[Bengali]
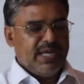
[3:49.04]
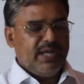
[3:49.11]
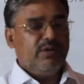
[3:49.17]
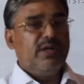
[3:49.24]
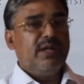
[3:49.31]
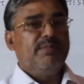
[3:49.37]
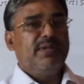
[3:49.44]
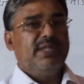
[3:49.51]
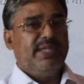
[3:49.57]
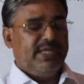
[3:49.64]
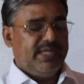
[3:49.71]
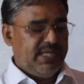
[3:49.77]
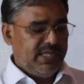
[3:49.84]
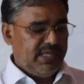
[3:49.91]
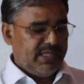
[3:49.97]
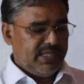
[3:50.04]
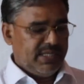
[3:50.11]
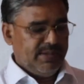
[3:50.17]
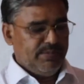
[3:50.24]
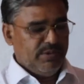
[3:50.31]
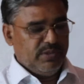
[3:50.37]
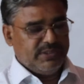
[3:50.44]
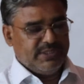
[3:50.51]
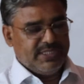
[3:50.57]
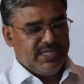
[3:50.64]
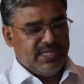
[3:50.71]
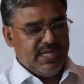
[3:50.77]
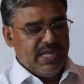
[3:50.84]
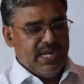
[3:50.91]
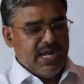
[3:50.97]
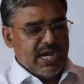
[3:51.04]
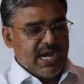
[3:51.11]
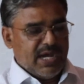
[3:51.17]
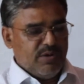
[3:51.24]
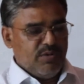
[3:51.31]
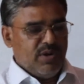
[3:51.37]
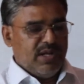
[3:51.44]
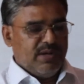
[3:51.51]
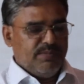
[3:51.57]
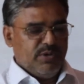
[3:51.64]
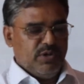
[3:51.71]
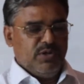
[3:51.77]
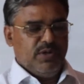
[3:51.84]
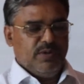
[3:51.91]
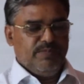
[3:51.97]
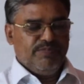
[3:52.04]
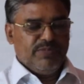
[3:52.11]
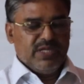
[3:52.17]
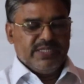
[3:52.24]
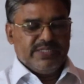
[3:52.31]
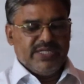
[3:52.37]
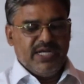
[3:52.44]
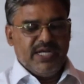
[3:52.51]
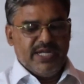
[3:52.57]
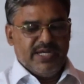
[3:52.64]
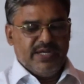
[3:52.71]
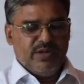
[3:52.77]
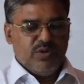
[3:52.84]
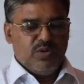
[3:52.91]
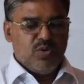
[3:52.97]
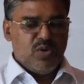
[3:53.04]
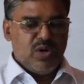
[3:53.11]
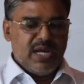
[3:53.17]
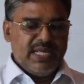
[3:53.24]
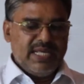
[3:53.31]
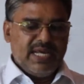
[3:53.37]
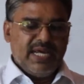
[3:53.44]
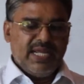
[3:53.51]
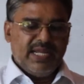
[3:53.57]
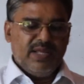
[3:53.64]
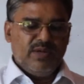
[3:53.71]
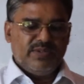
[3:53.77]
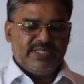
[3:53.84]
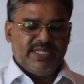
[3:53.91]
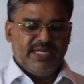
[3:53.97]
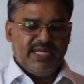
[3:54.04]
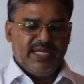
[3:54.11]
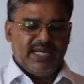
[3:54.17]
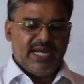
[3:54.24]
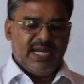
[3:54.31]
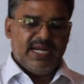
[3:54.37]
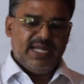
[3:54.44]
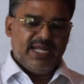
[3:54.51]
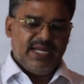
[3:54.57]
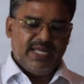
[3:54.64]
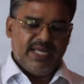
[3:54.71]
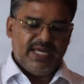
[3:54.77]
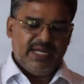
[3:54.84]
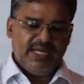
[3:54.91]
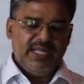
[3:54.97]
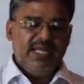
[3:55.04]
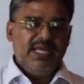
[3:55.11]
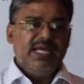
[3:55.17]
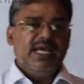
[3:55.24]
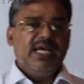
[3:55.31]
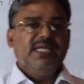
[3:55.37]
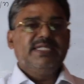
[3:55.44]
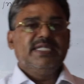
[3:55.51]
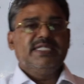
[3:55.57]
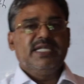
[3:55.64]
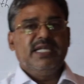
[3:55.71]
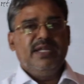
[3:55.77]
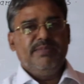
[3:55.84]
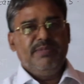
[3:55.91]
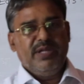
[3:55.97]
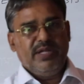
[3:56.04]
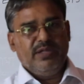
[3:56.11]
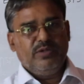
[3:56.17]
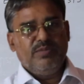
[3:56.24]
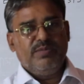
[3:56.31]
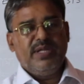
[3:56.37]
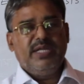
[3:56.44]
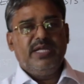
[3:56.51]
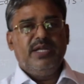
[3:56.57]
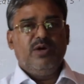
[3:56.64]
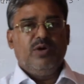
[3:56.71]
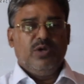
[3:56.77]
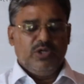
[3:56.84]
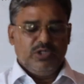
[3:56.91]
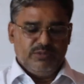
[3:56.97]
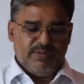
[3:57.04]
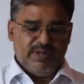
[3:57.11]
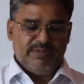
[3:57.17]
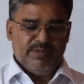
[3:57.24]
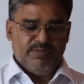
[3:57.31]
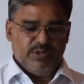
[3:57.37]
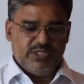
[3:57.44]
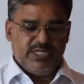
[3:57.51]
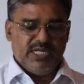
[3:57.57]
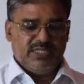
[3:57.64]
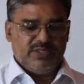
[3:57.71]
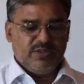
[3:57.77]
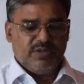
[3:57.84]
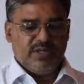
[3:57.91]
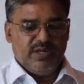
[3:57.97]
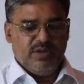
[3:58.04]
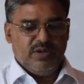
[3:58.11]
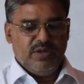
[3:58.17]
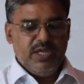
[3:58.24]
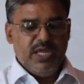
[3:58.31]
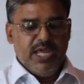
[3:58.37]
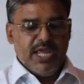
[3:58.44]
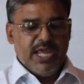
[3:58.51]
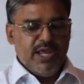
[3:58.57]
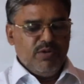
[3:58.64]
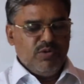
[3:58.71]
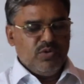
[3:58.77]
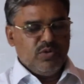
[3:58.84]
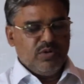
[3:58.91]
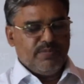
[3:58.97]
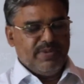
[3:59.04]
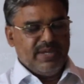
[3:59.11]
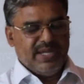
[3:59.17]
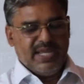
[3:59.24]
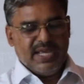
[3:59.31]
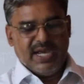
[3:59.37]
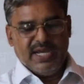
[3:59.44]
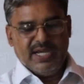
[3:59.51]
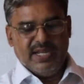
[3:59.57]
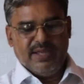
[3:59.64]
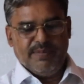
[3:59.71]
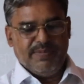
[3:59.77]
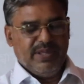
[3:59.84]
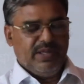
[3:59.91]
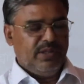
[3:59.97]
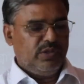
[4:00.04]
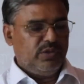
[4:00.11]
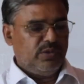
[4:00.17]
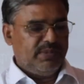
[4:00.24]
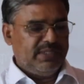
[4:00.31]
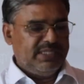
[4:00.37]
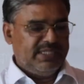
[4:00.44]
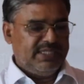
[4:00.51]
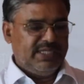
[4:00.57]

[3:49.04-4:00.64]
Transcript: এখন আমরা দেখি কি বলছে আনোয়ার বলল চিলড্রেন হোয়াই আর ইউ সিটিং আইডিয়াল হেয়ার এই যে ছেলেমেয়েরা তোমরা এখানে অলসভাবে বসে আছো কেন ইউ লুক ভেরি আনহ্যাপি তোমাদের